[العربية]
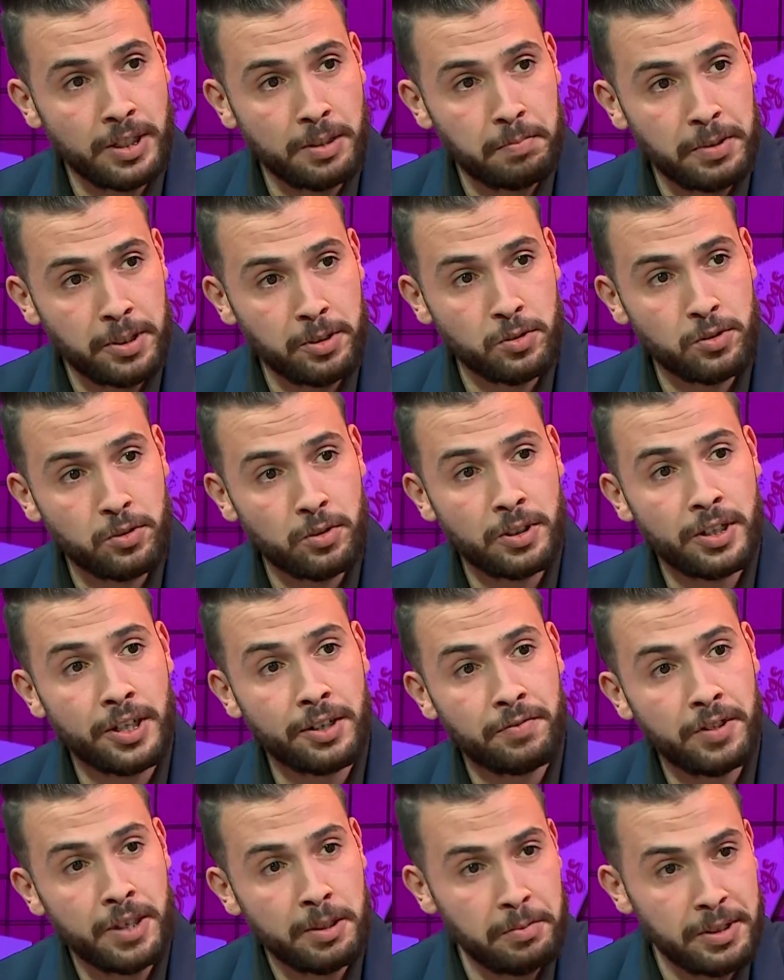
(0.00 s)
بانو سولار
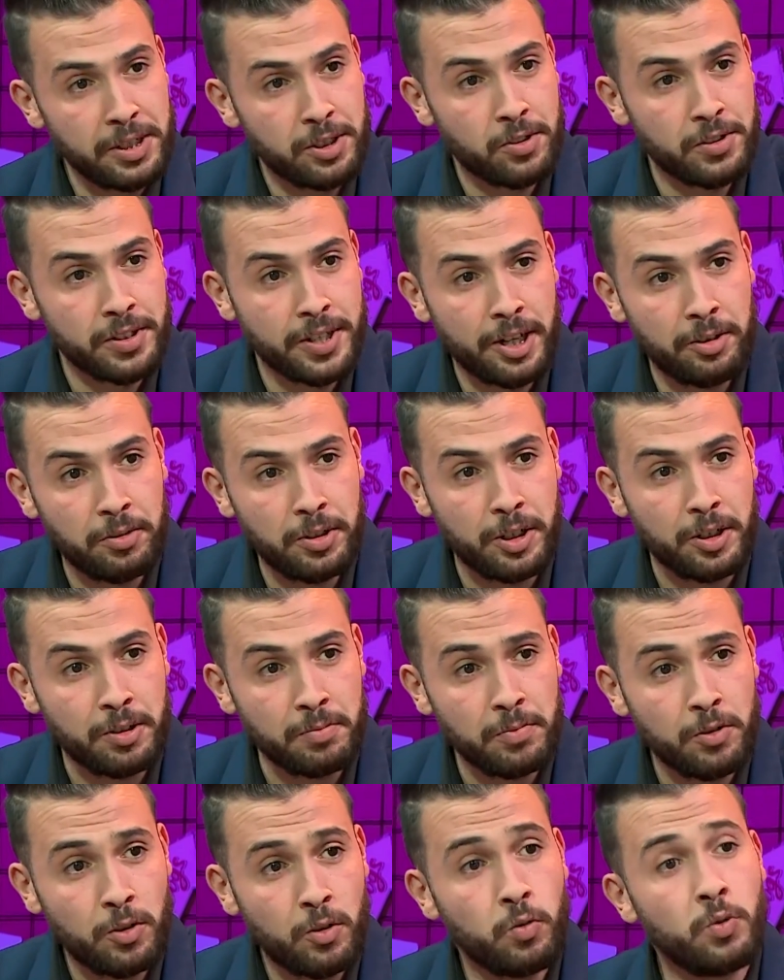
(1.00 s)
في لي ميزون ديالهم
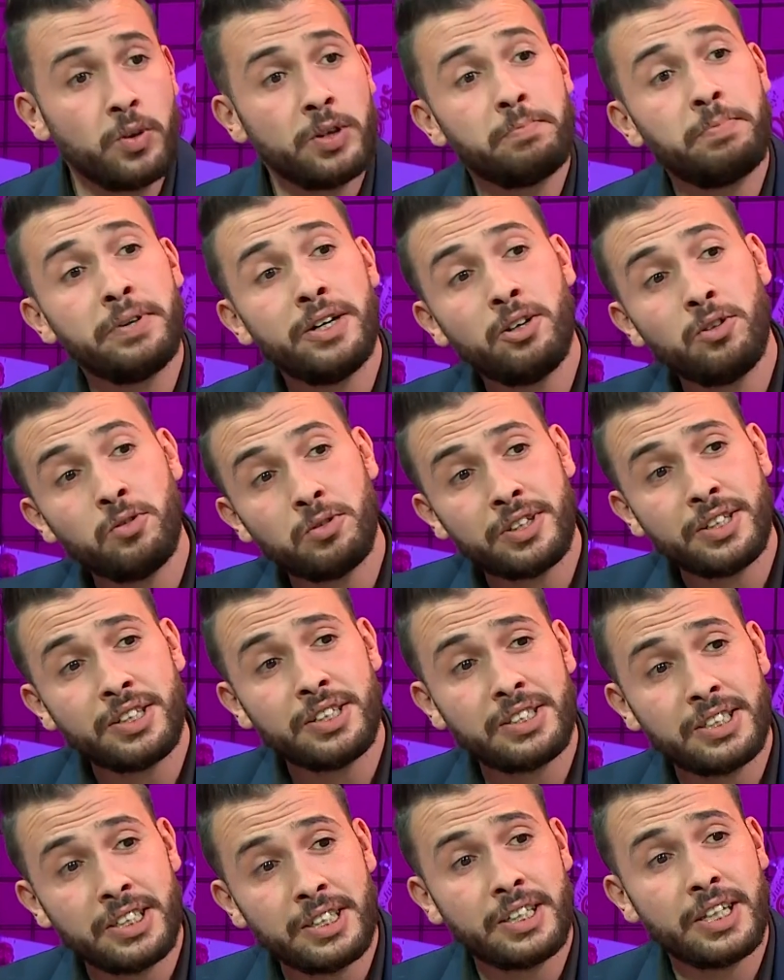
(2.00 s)
ويبيعوا
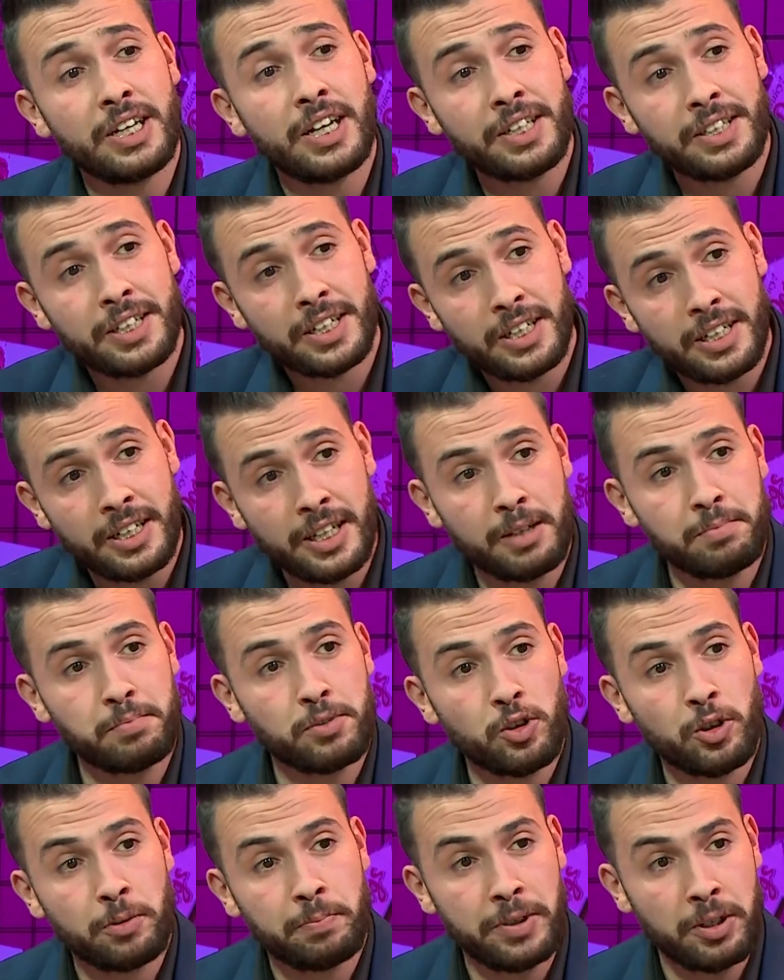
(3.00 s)
تريسيتي هذيك اللي
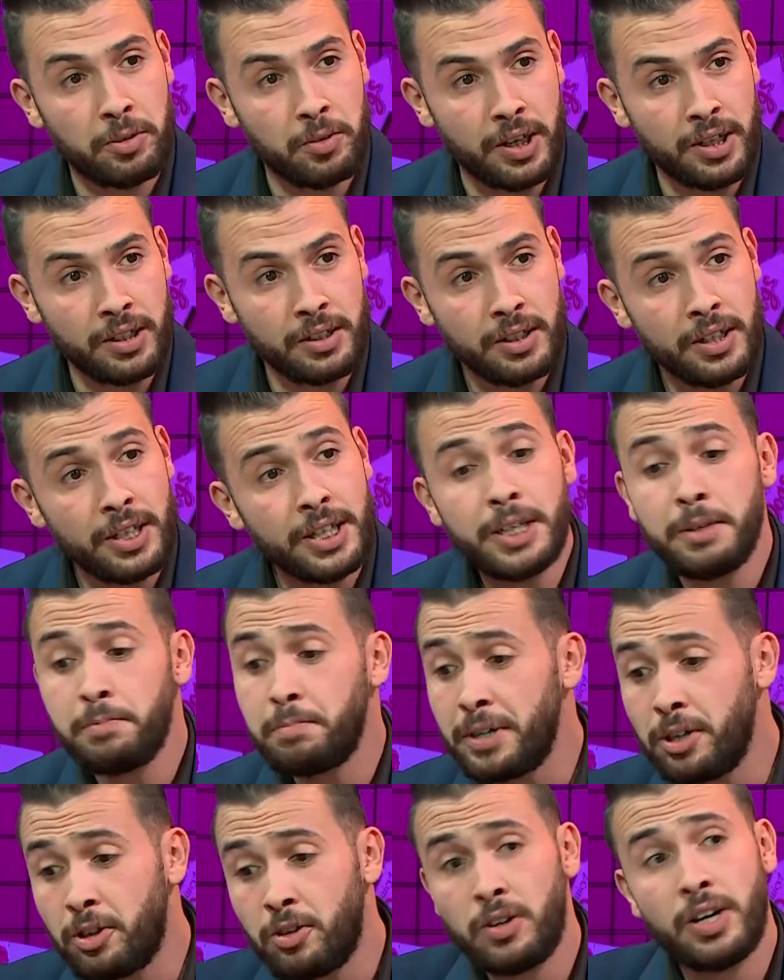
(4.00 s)
يابسوربيوها
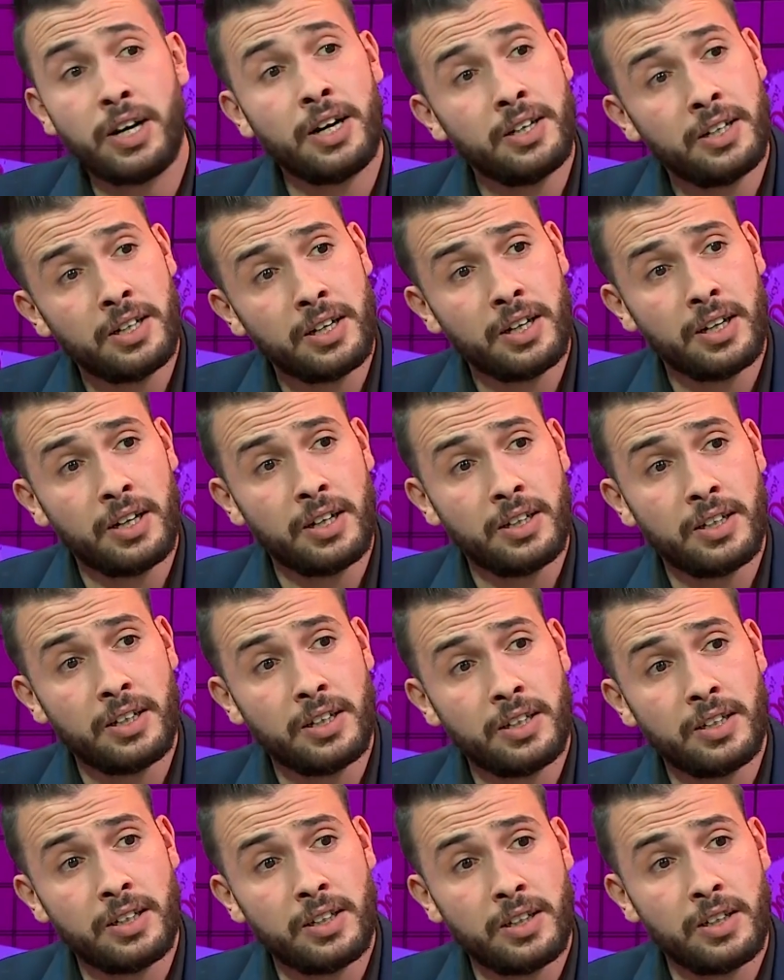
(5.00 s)
يبيعوها
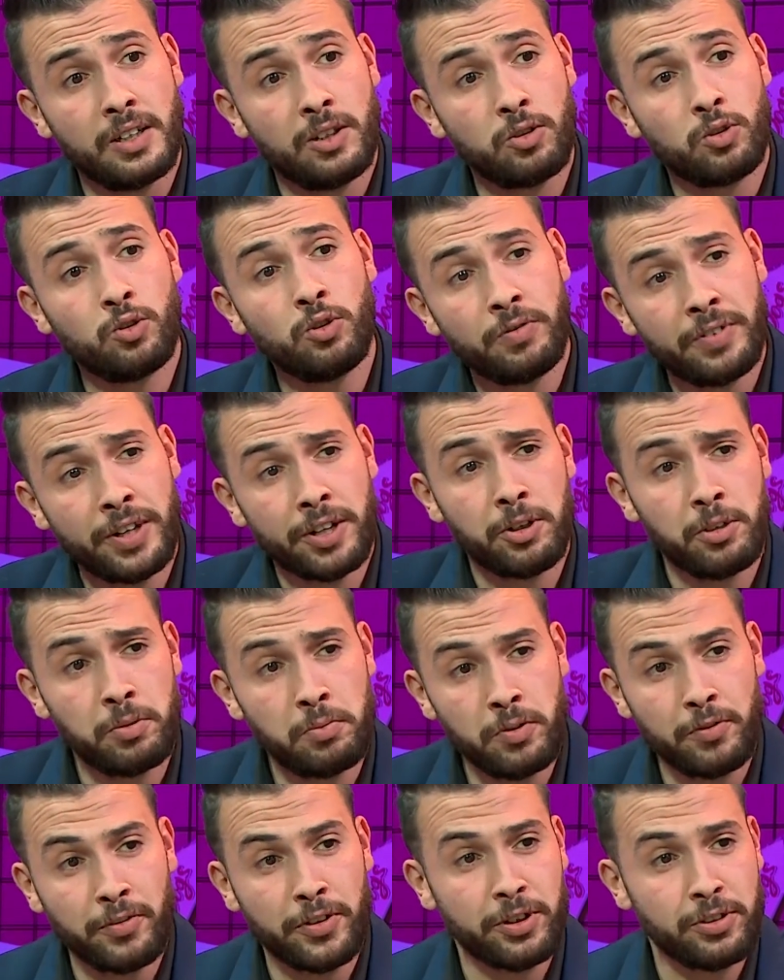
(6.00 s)

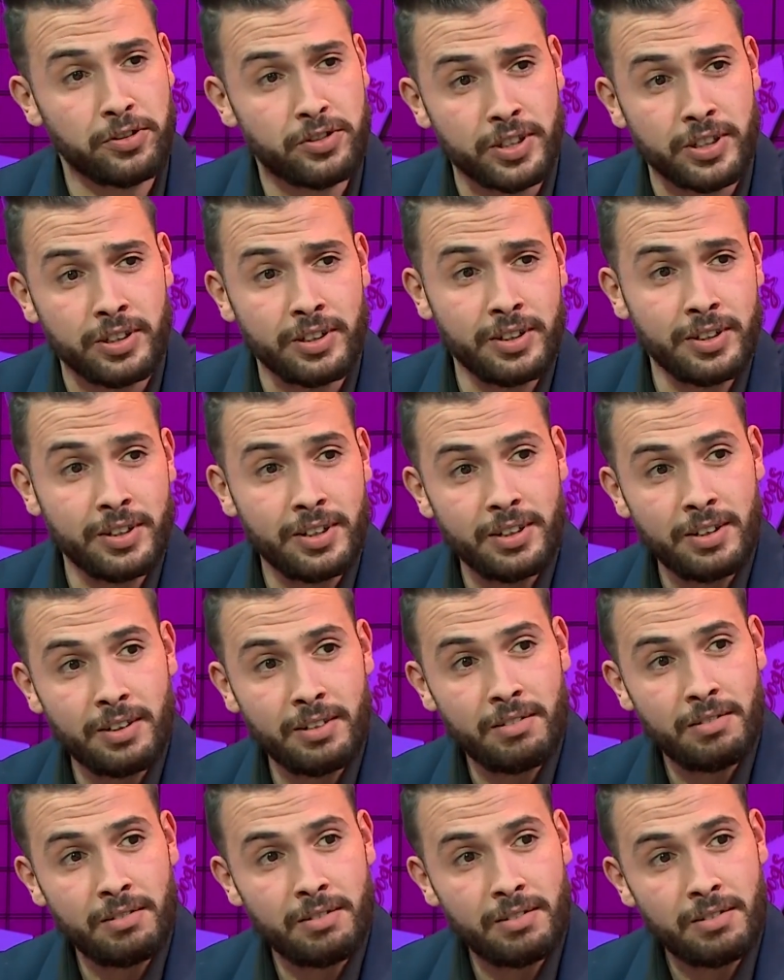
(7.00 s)
للغوفرنمون فرونسي
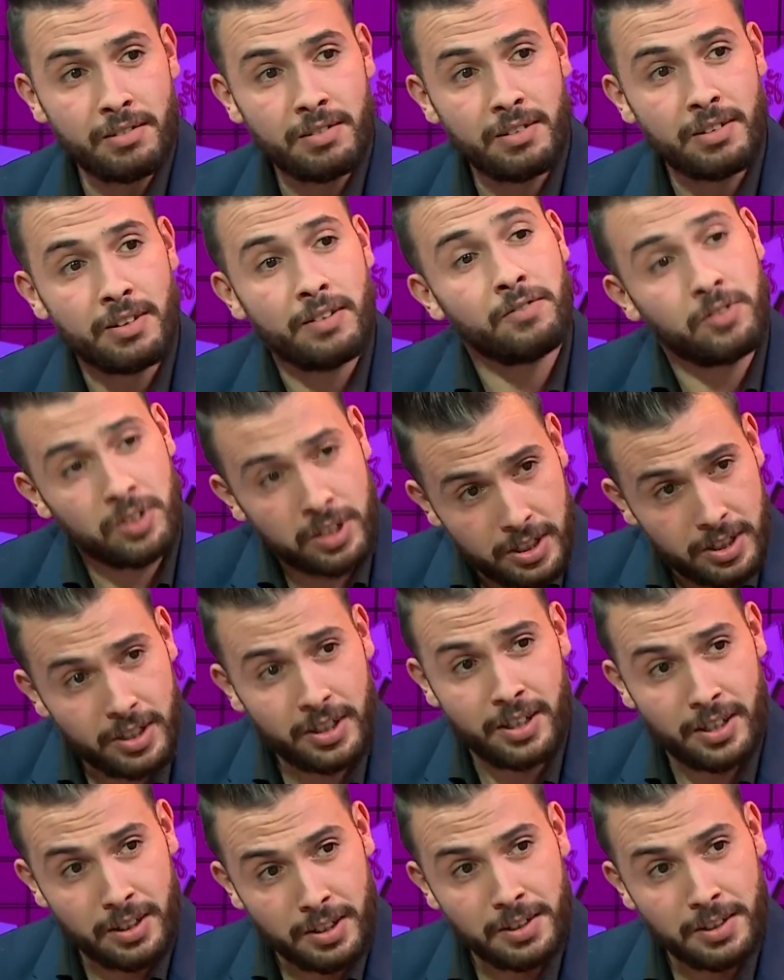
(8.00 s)
اه اه